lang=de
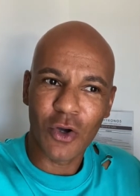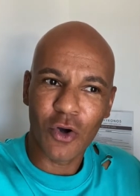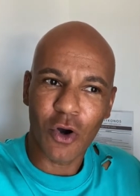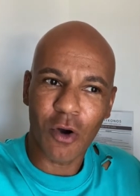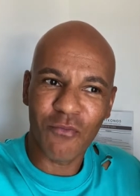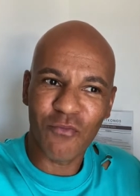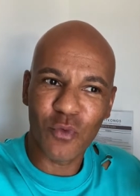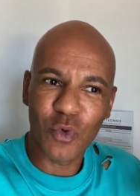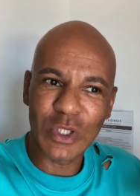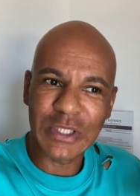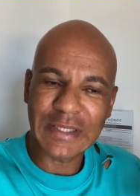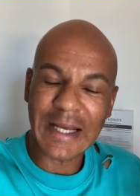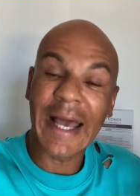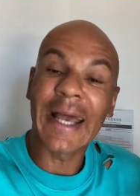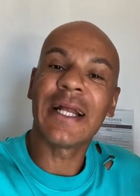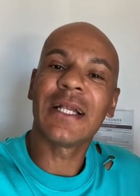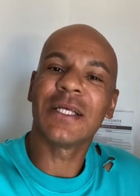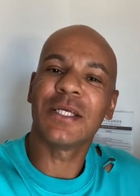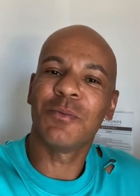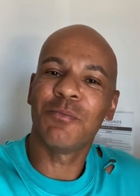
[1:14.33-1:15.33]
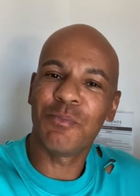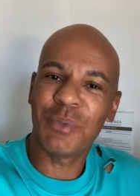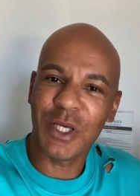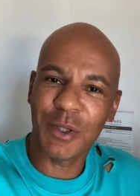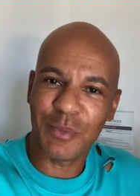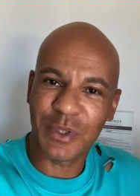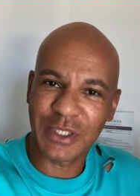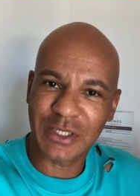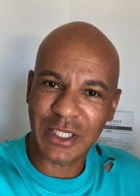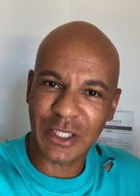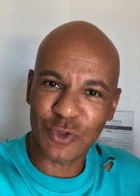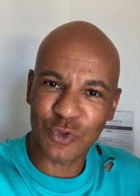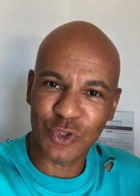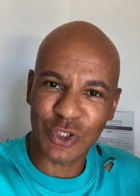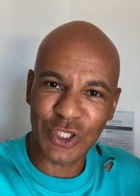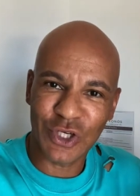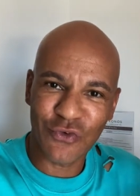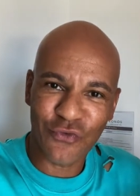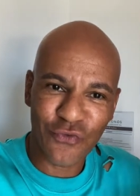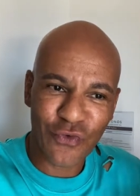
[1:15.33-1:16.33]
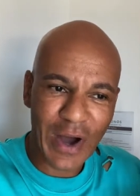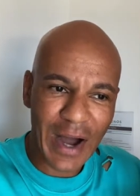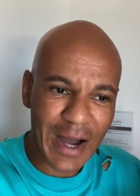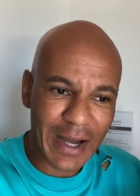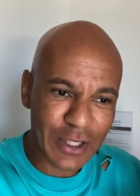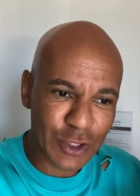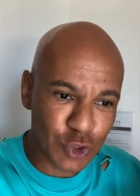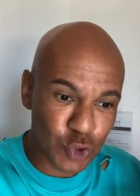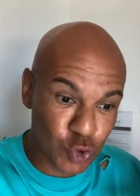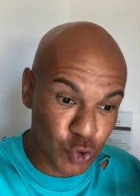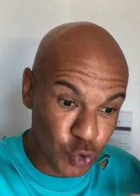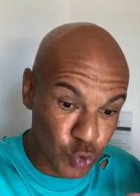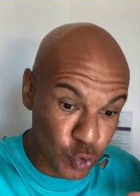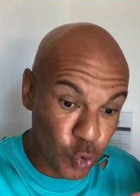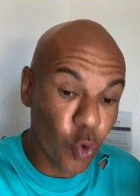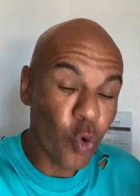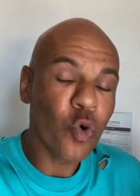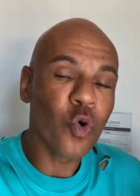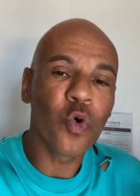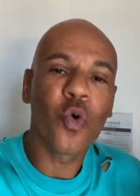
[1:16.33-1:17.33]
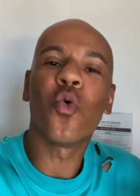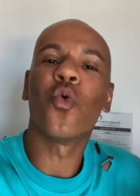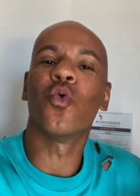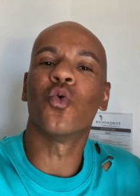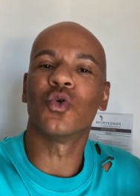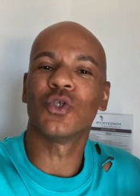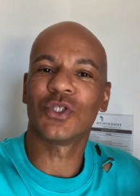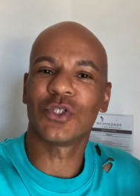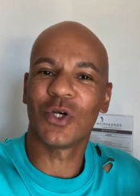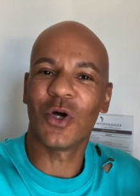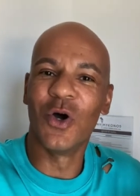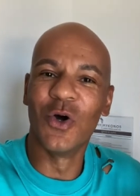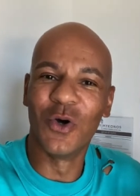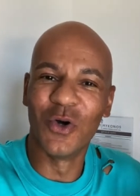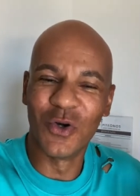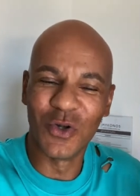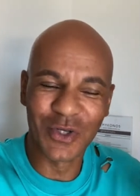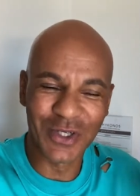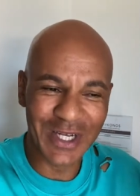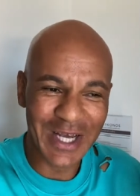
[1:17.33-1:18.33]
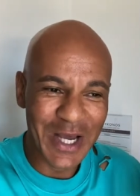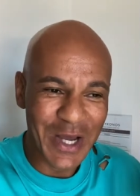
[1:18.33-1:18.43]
obwohl es eigentlich ein Baby ist. Also die Gefahr ist so groß und,